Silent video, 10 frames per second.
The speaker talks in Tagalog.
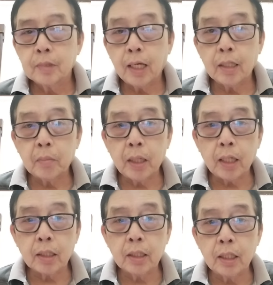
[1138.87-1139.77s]
Wala na bang
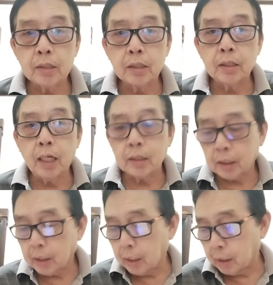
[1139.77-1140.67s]
Cardinal Sin dyan
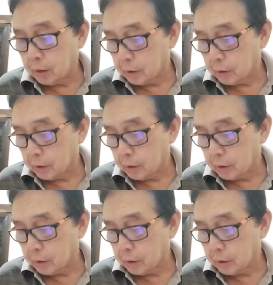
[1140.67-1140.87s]
kasi